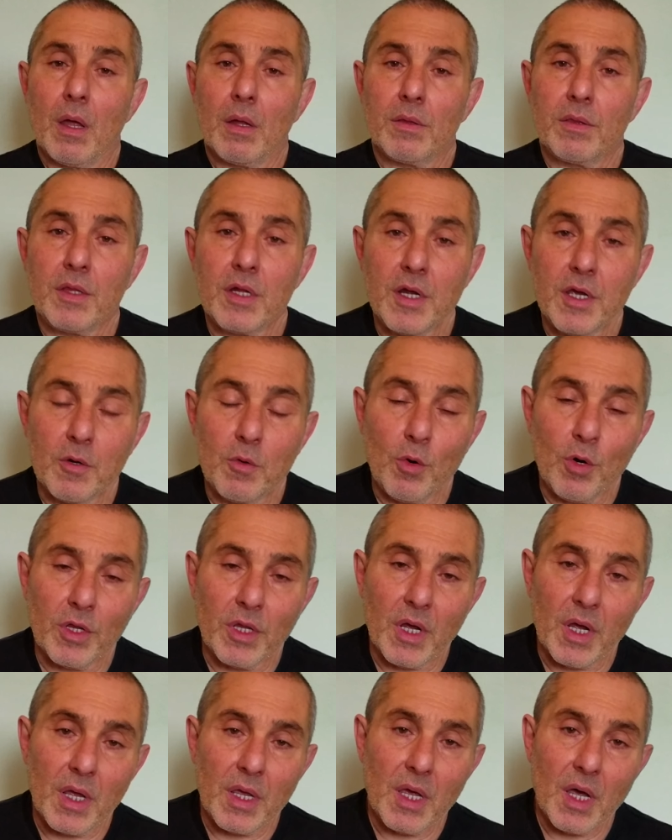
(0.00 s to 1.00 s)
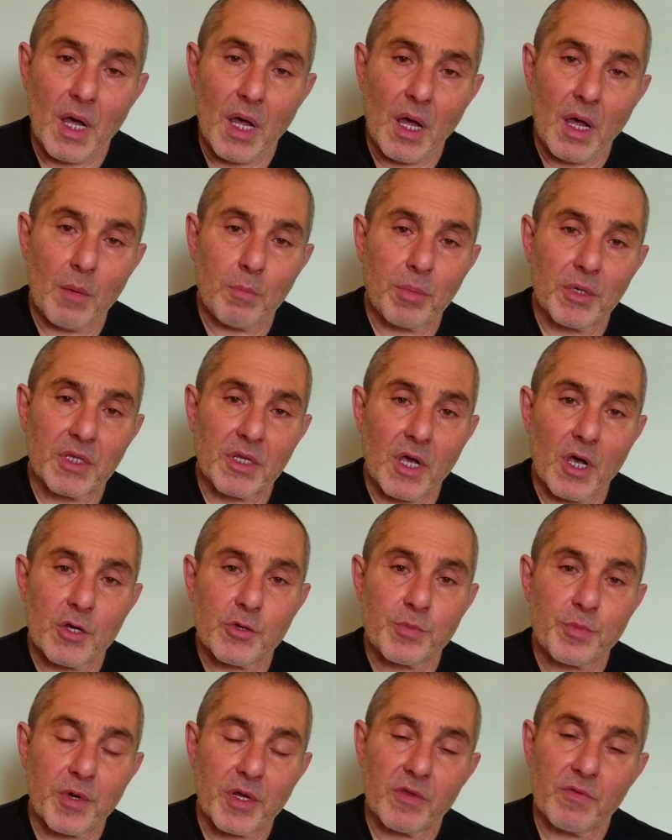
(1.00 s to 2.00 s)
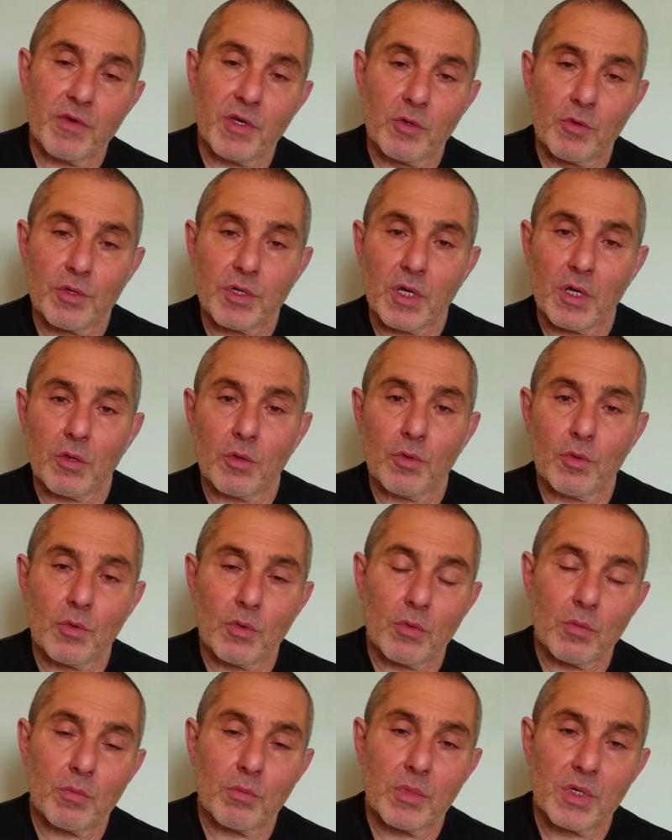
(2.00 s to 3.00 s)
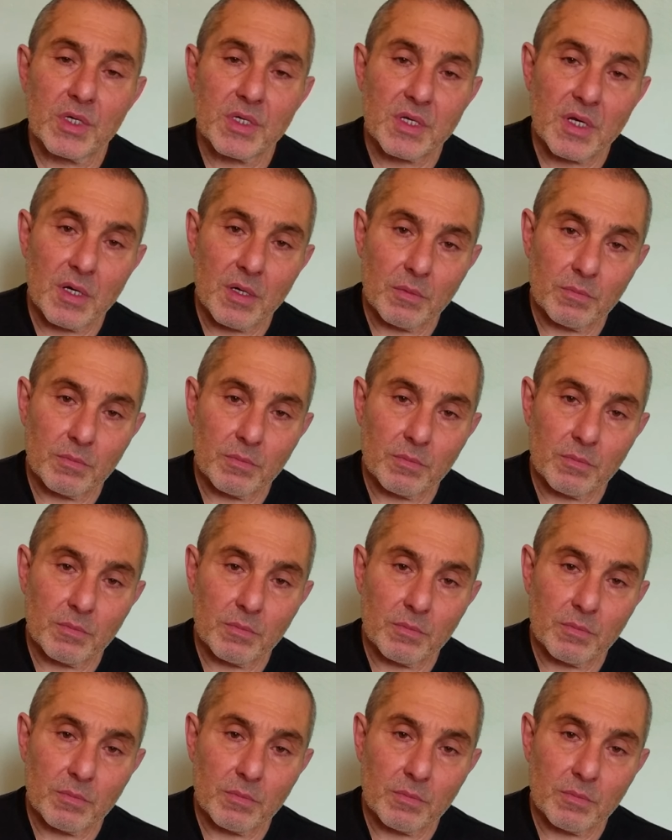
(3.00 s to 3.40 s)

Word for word: Три года я пытаюсь продвинуть одну мысль.